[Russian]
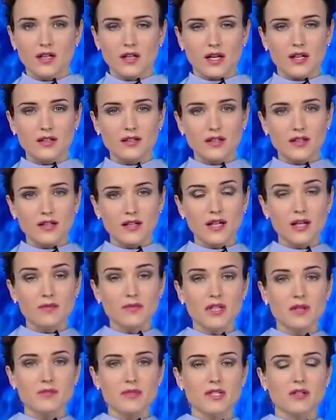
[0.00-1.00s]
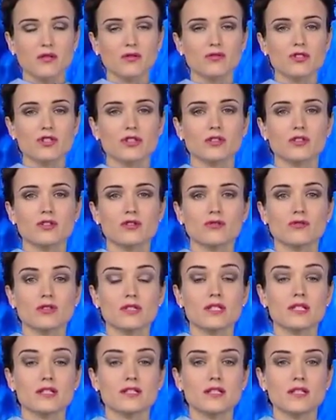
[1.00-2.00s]
Атакой камнями закончилась ссора
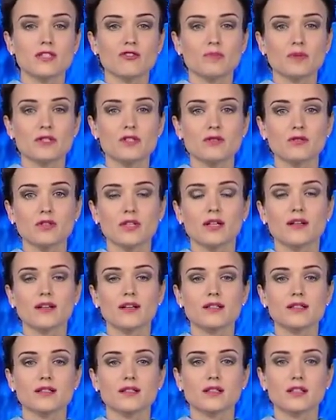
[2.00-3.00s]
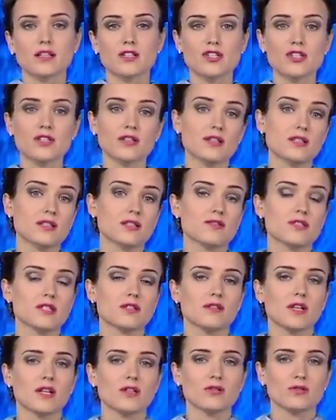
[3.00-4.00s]
соседей в поселке Красные Ткачи Ярославского
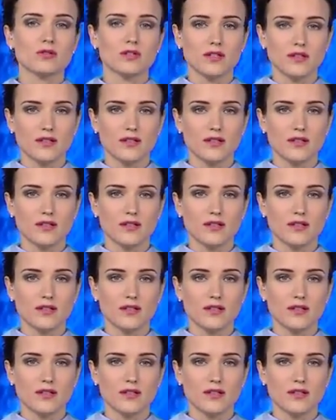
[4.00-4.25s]
района.